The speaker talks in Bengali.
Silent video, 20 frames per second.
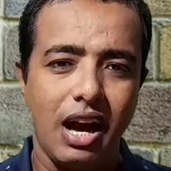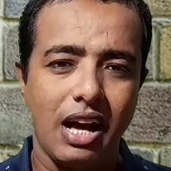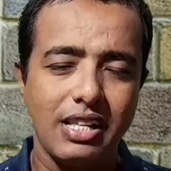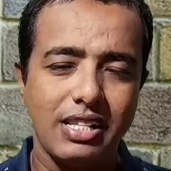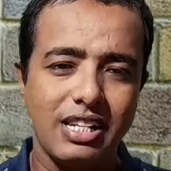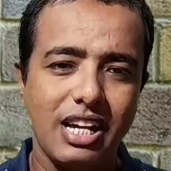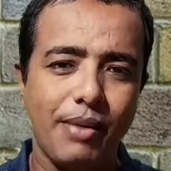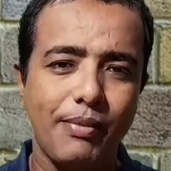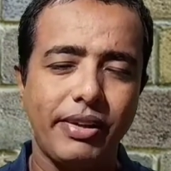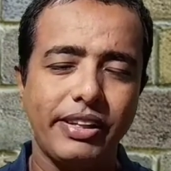
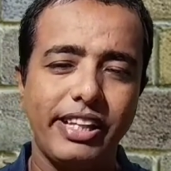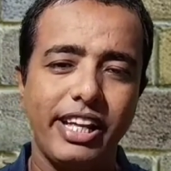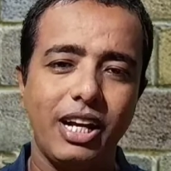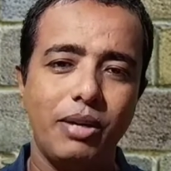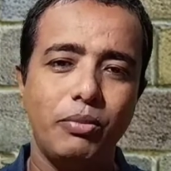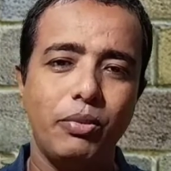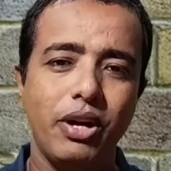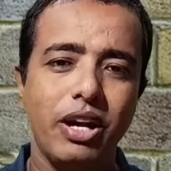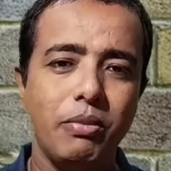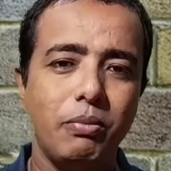আজকে আমরা
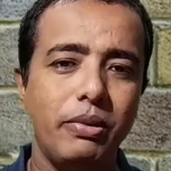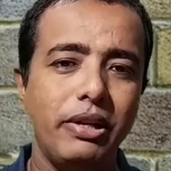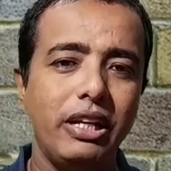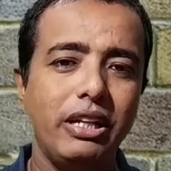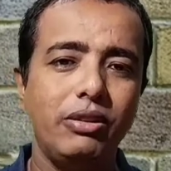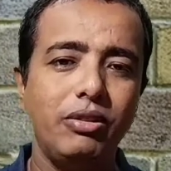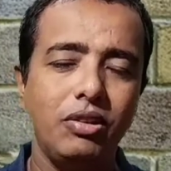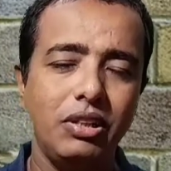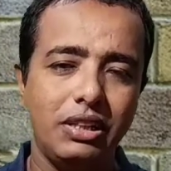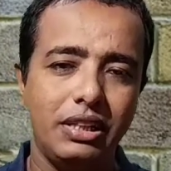দেখব এই
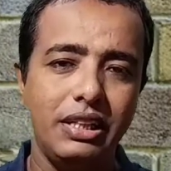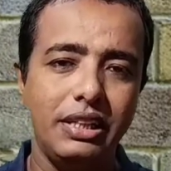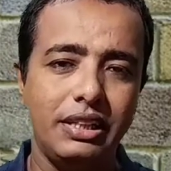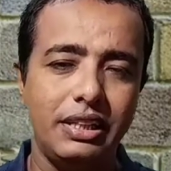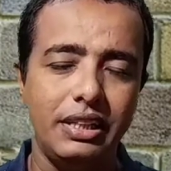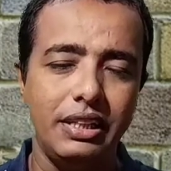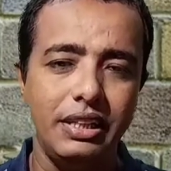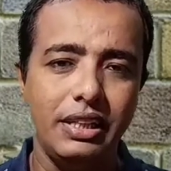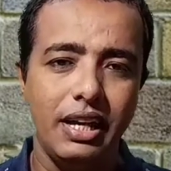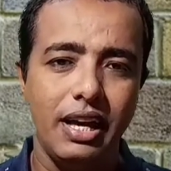বিলগুলি কি
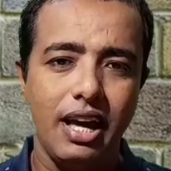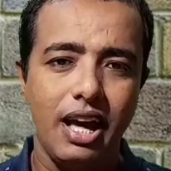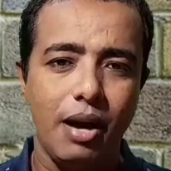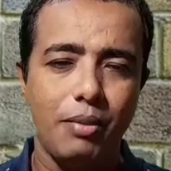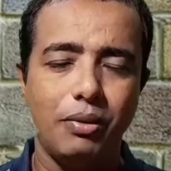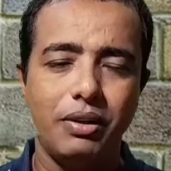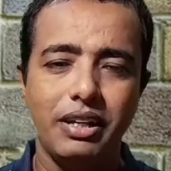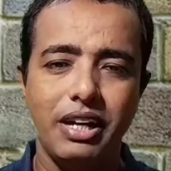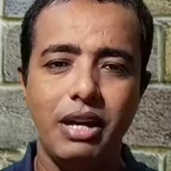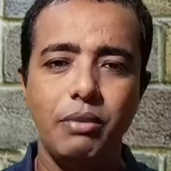কি
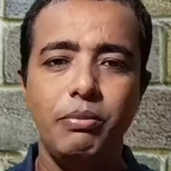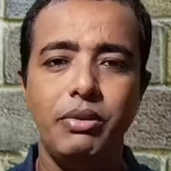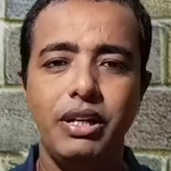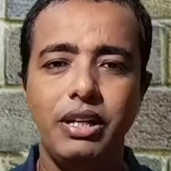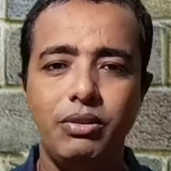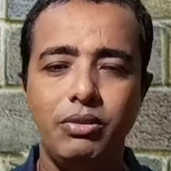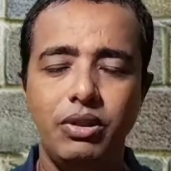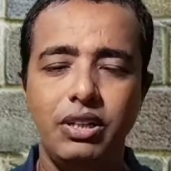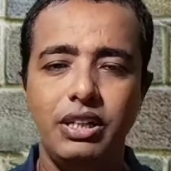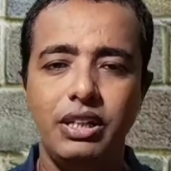এবং এই
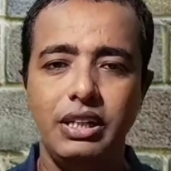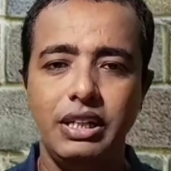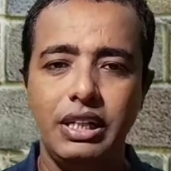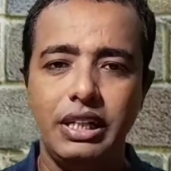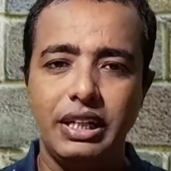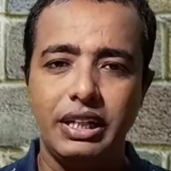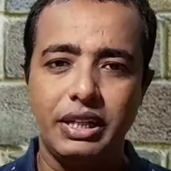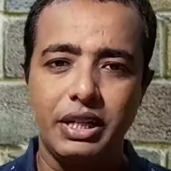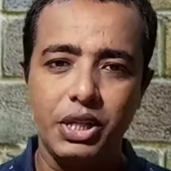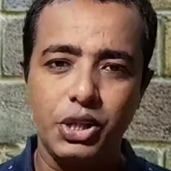বিলগুলি
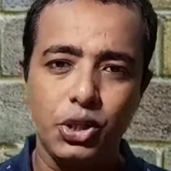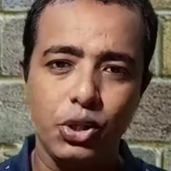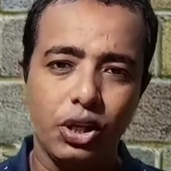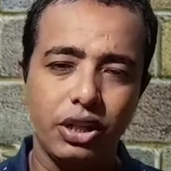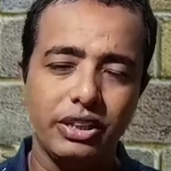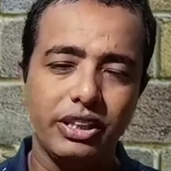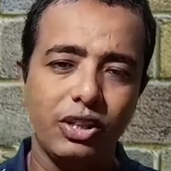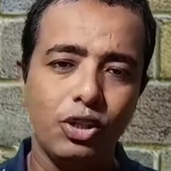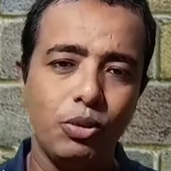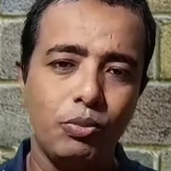
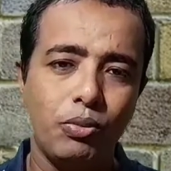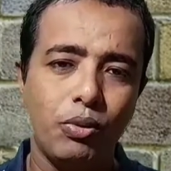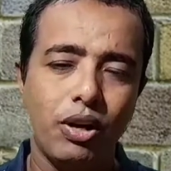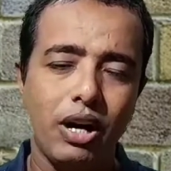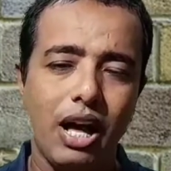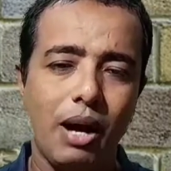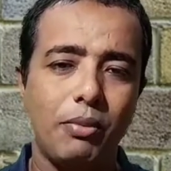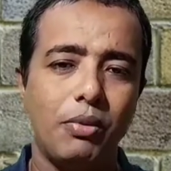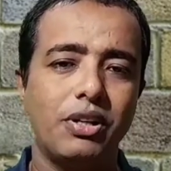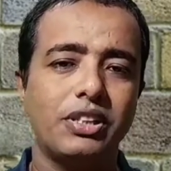কৃষকদের উপর
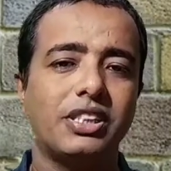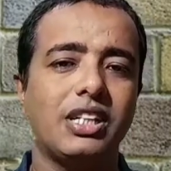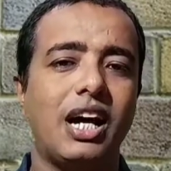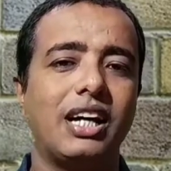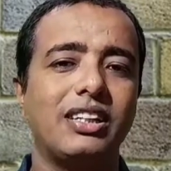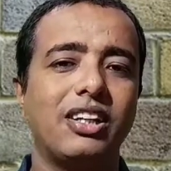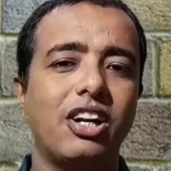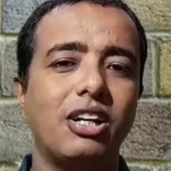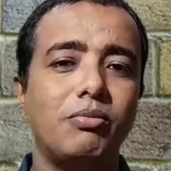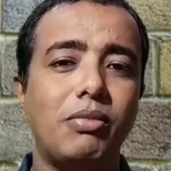এবং
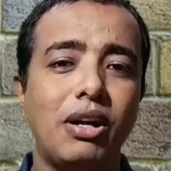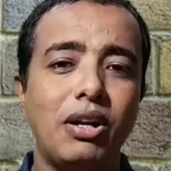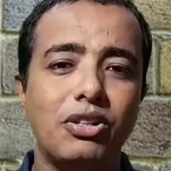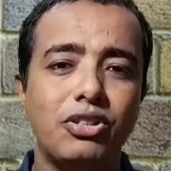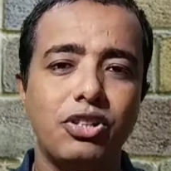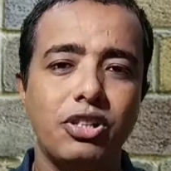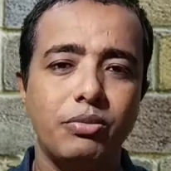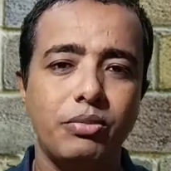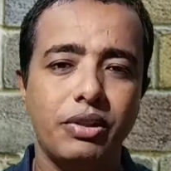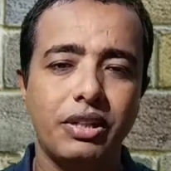সাধারণ
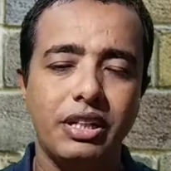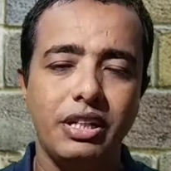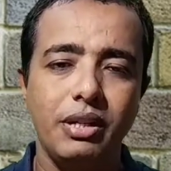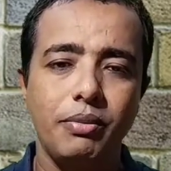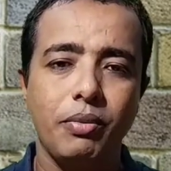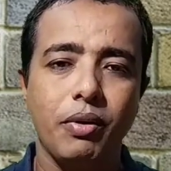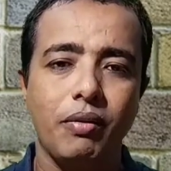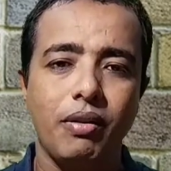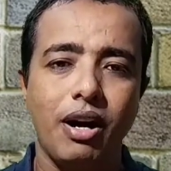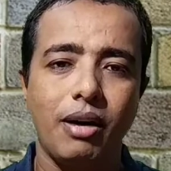মানুষের উপর কী
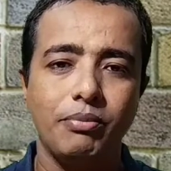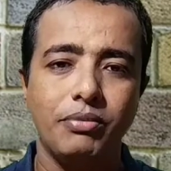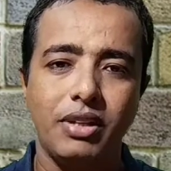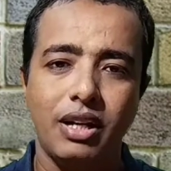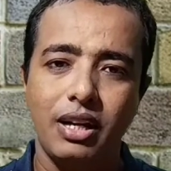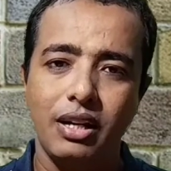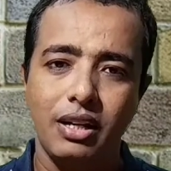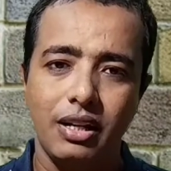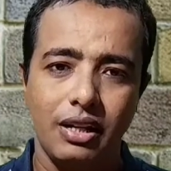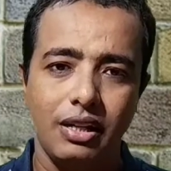প্রভাব
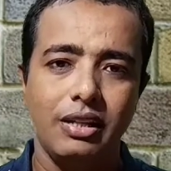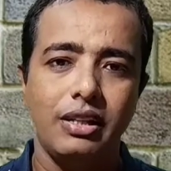তার